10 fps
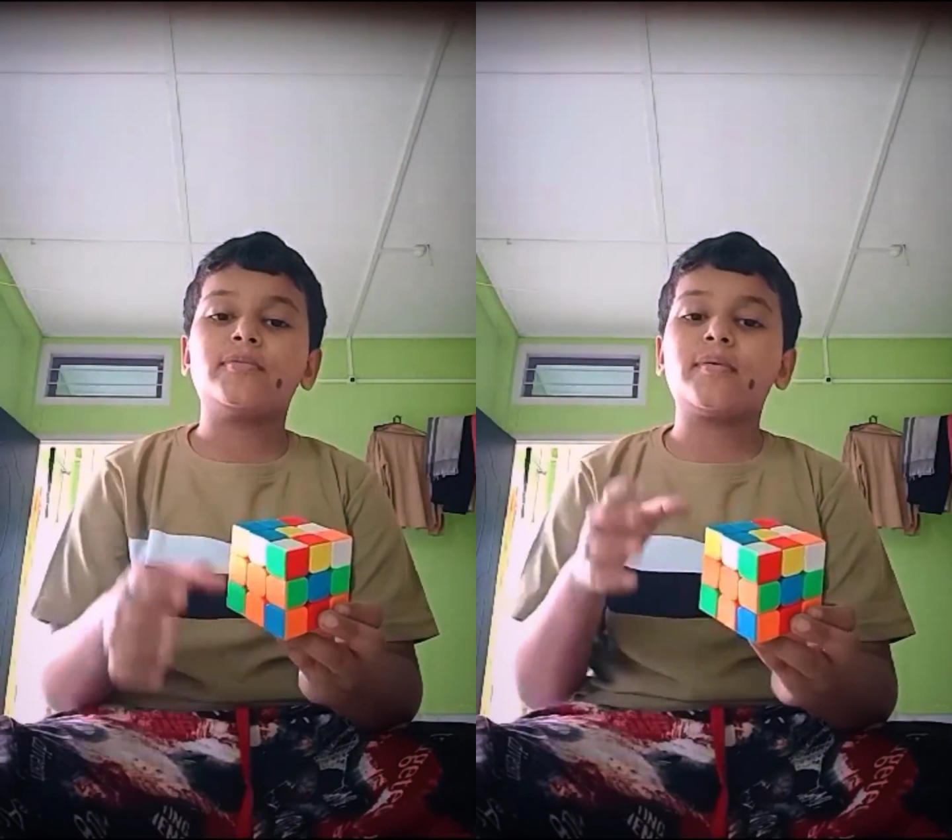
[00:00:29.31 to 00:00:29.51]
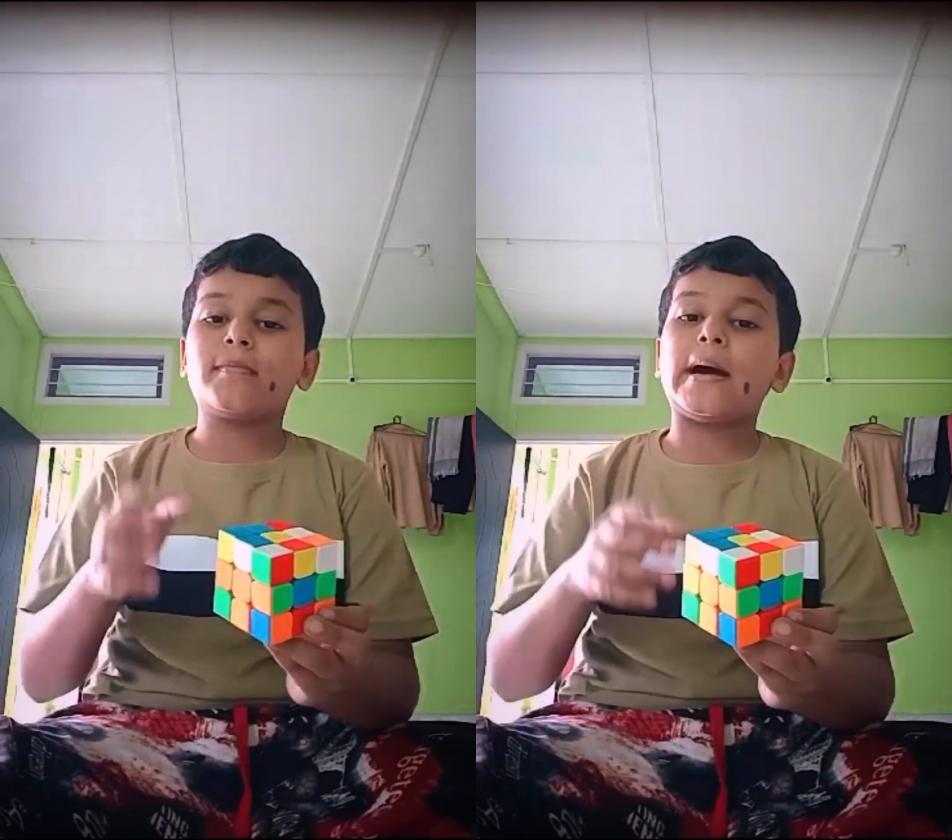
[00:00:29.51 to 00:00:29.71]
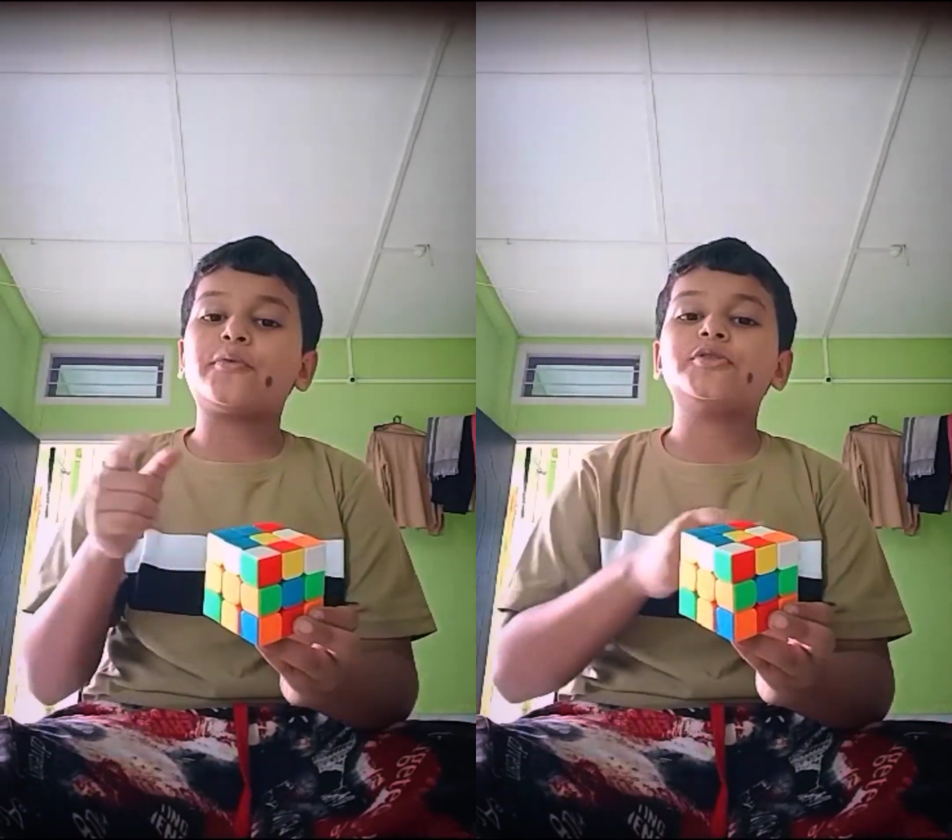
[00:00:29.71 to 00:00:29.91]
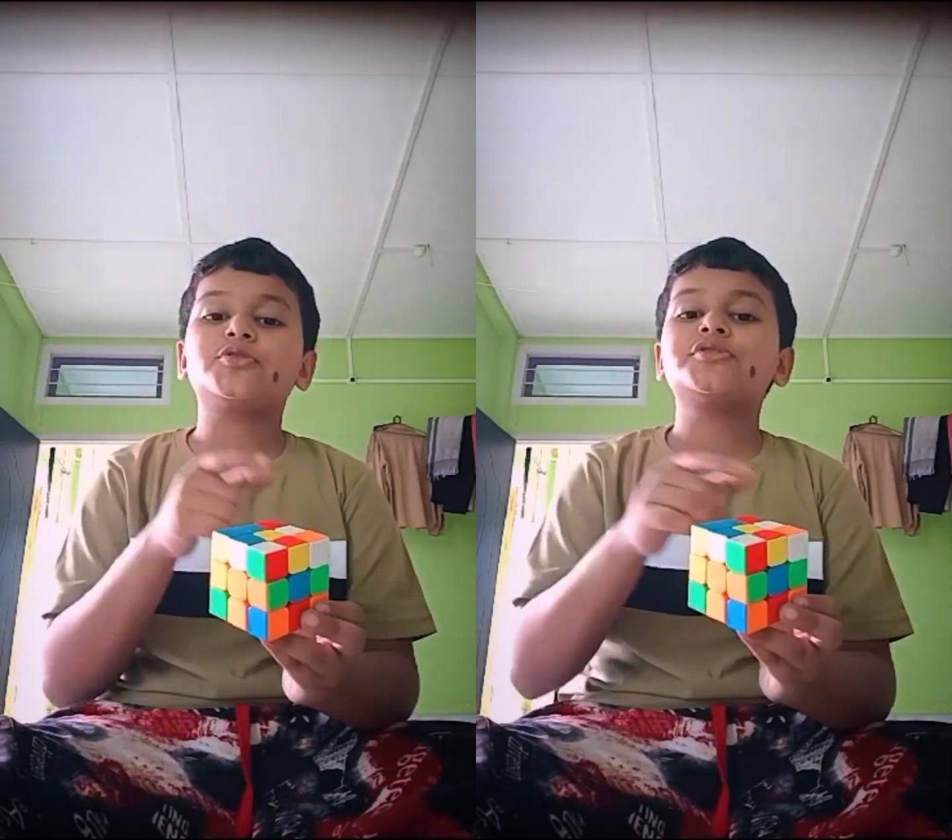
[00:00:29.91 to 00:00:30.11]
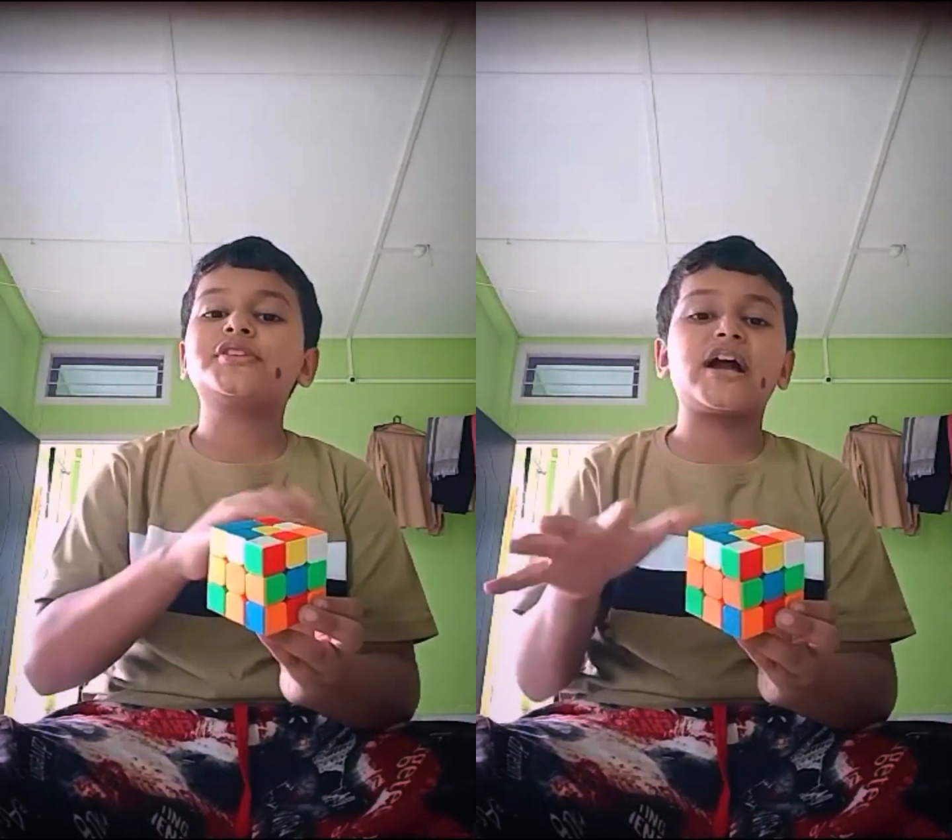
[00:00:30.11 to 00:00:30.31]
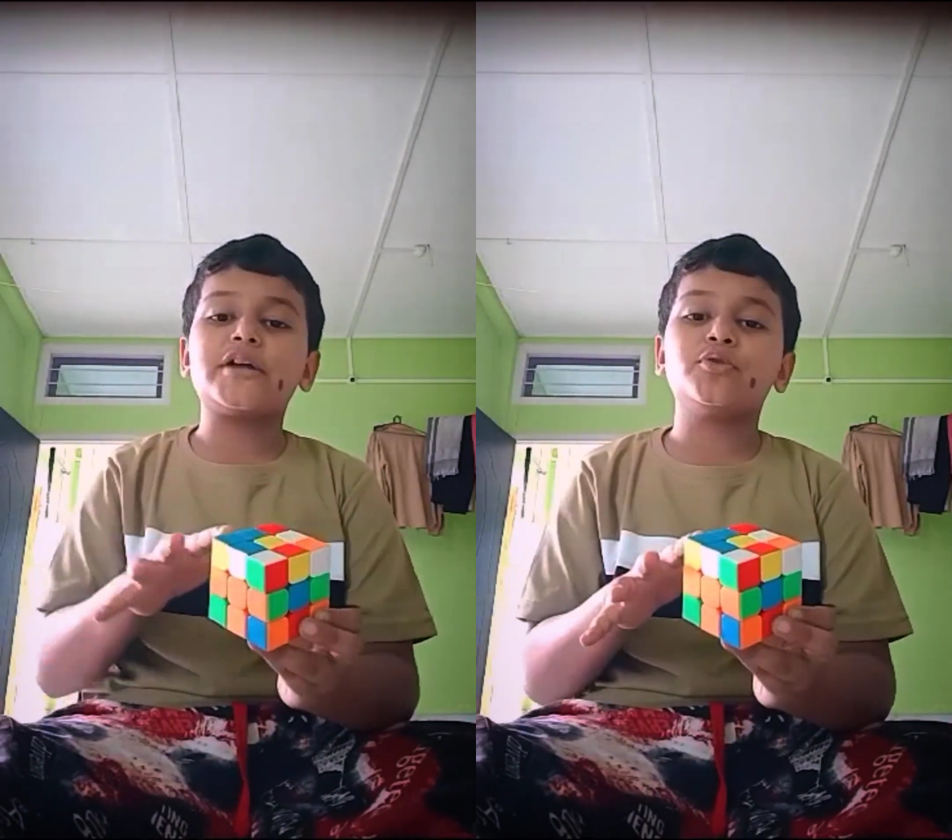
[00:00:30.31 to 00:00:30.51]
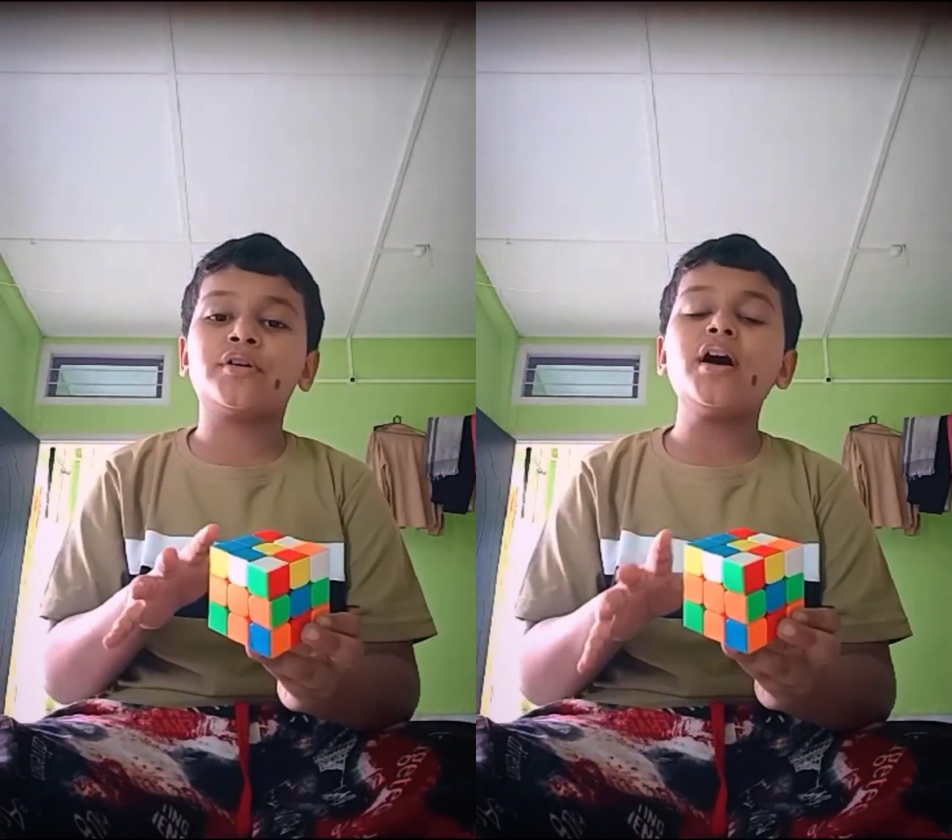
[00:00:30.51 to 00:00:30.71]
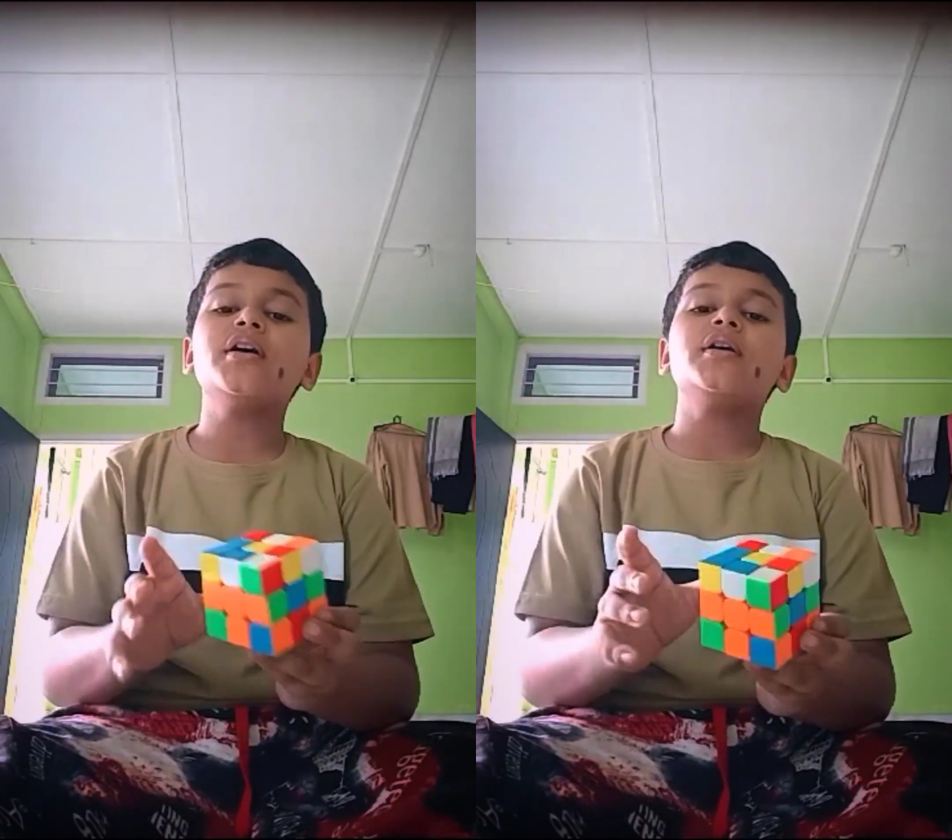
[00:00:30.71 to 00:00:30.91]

में मैं आपको इसको सिखा दूंगा